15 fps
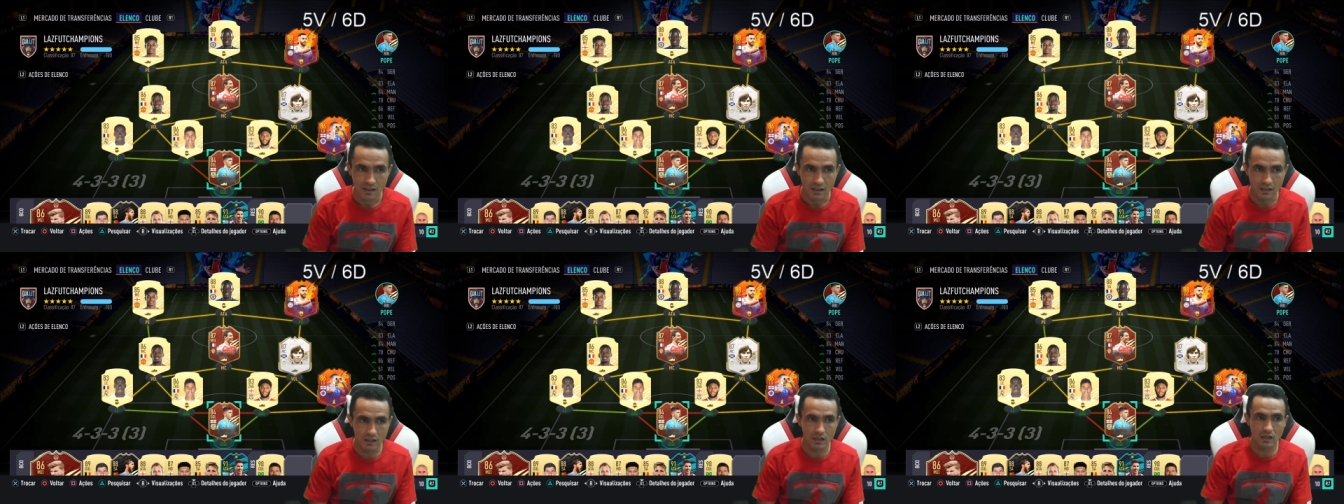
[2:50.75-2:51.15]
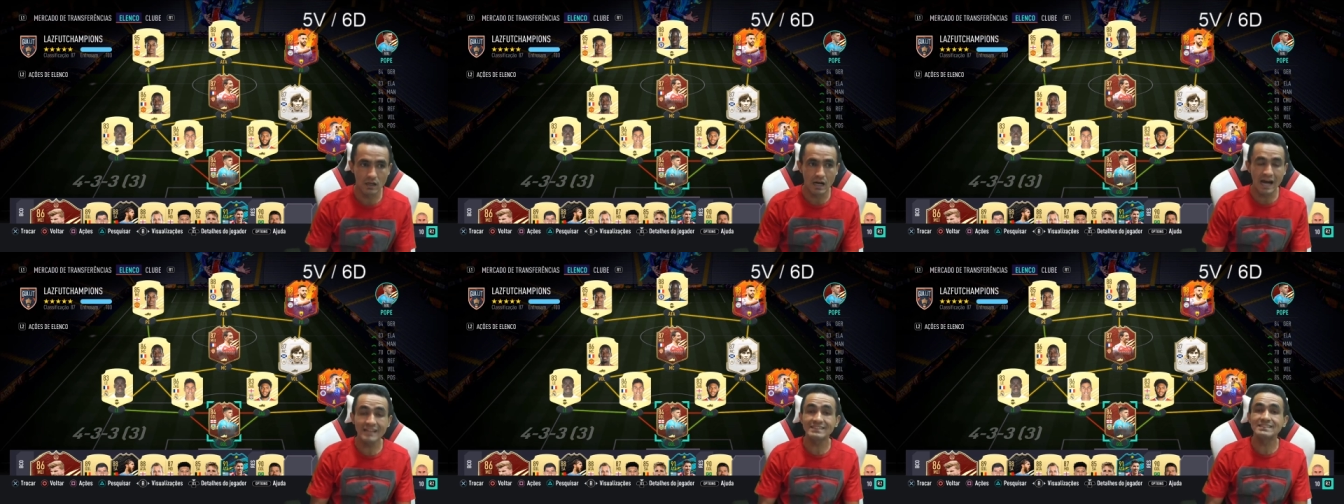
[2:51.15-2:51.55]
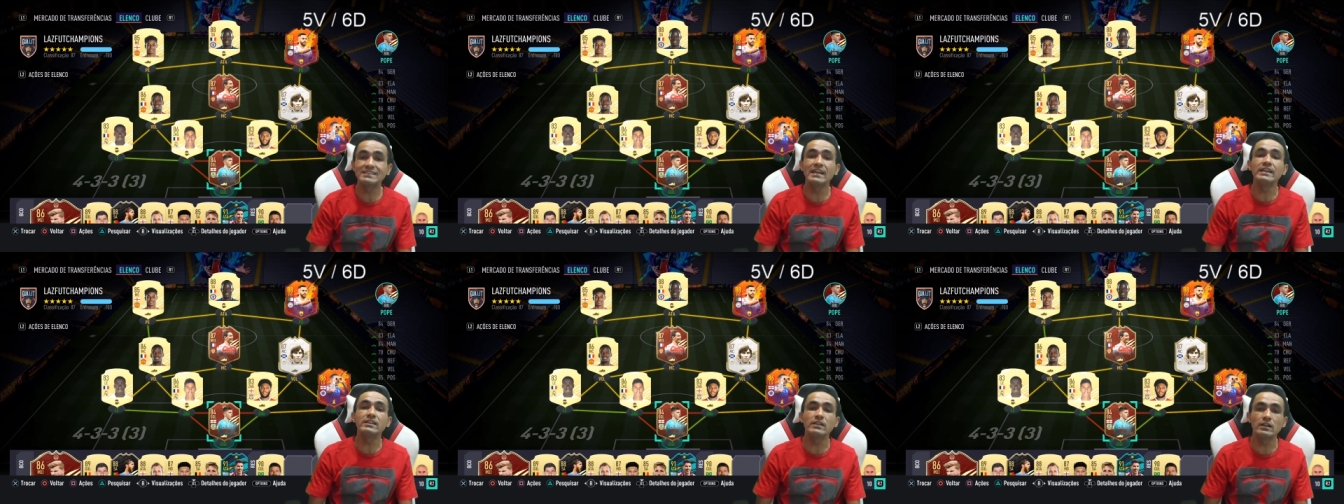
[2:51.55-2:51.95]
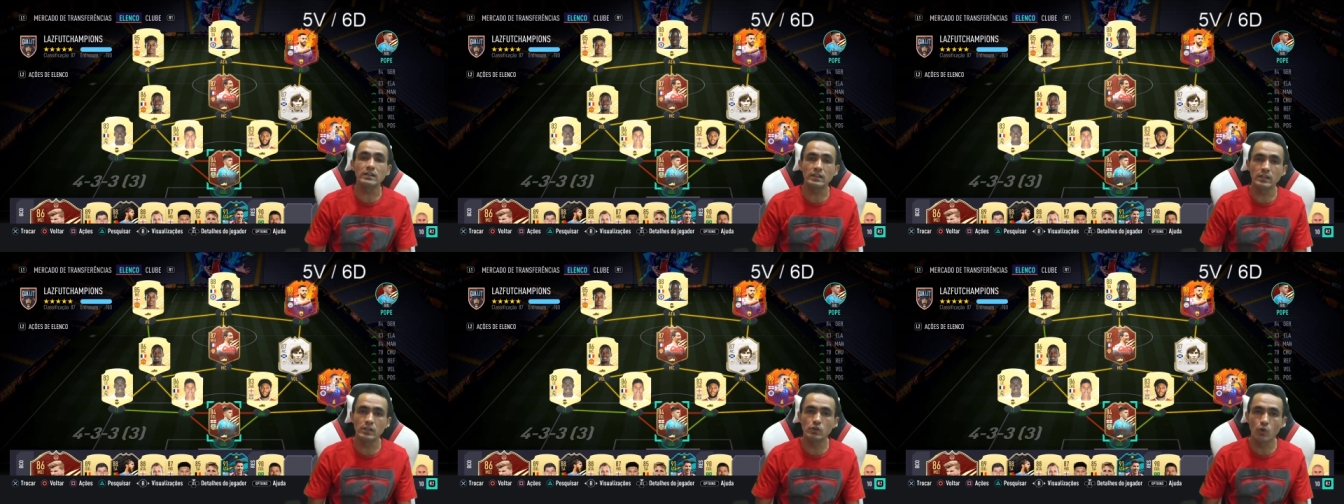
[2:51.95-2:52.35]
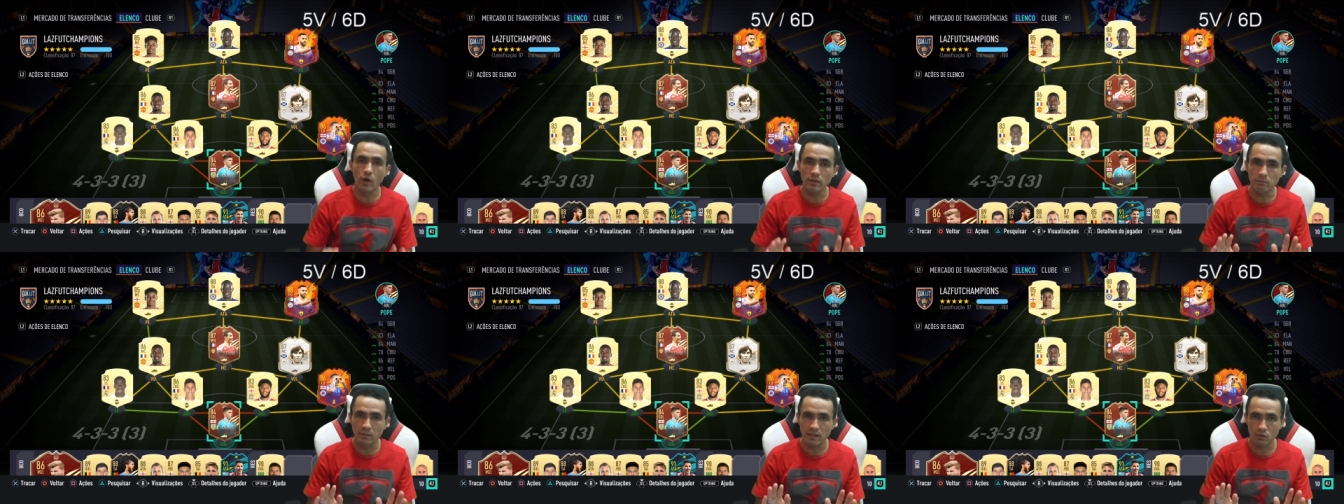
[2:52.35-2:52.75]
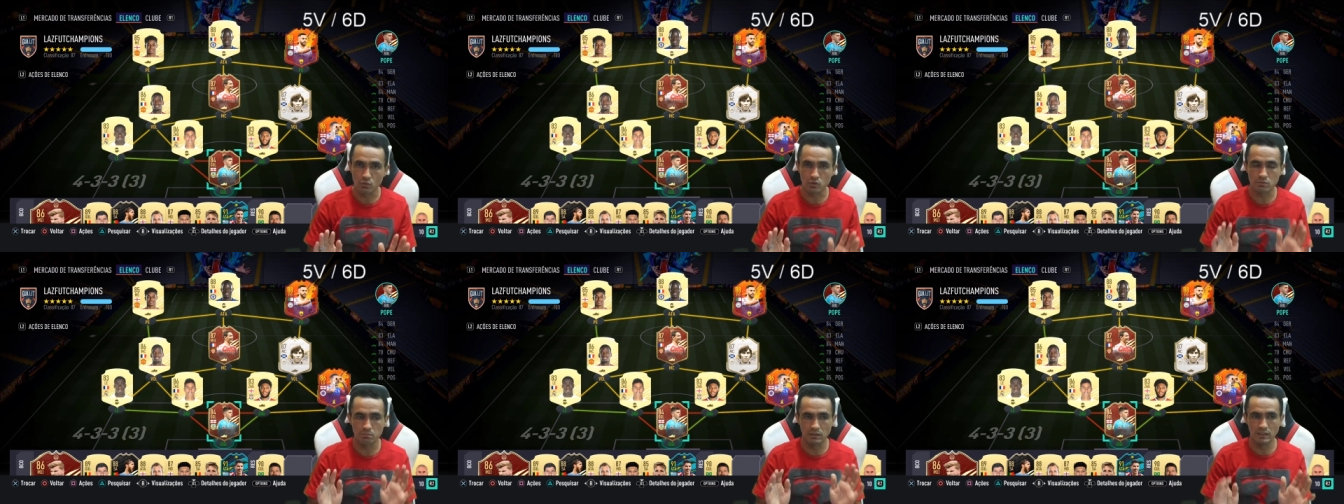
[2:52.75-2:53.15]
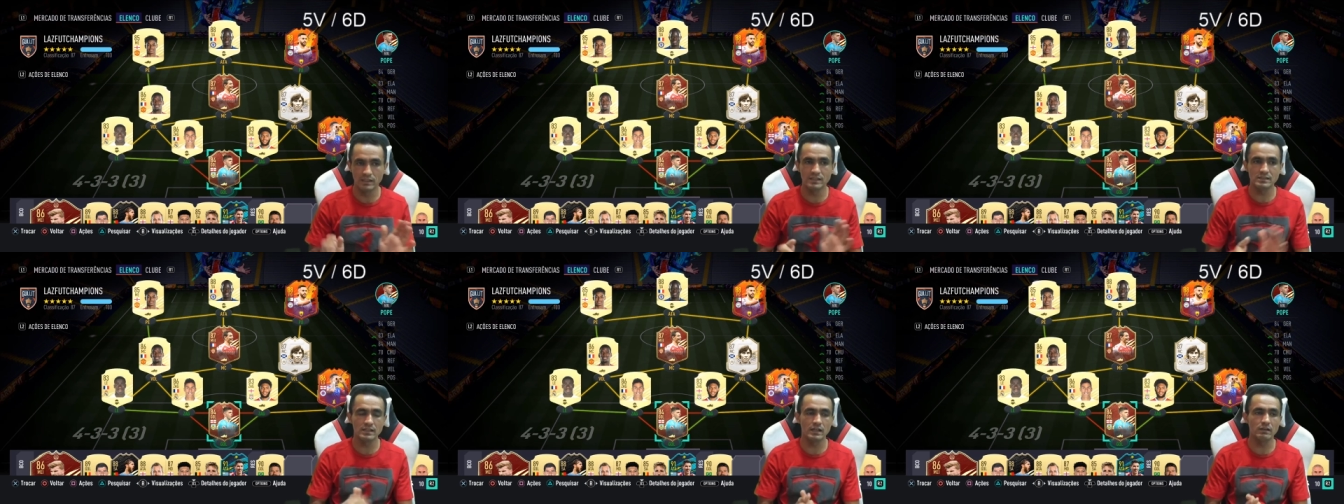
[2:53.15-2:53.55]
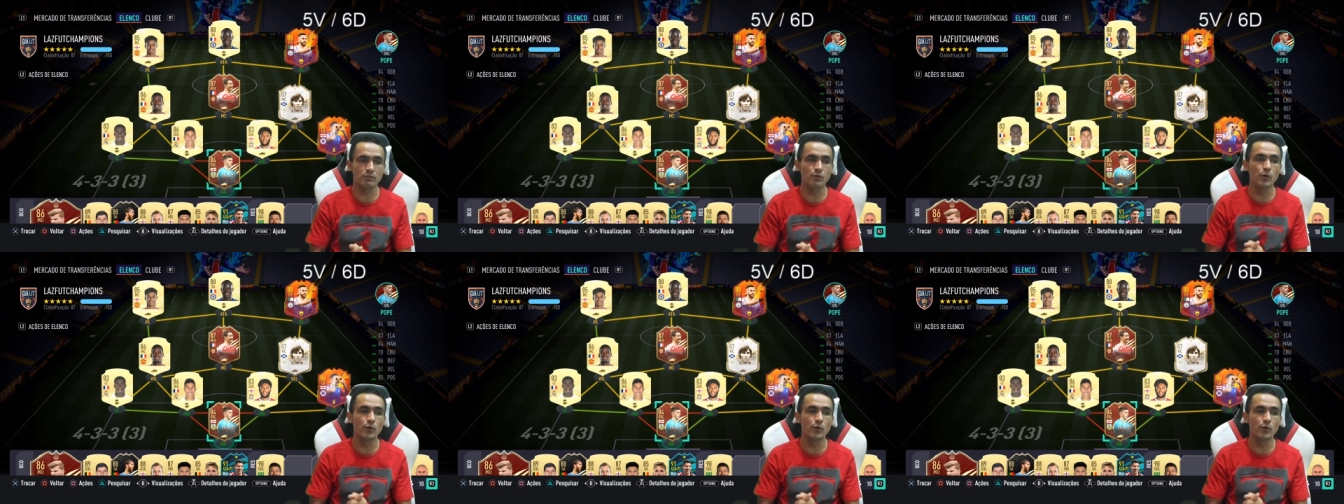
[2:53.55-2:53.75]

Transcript: uh, aceita que dói menos, beleza?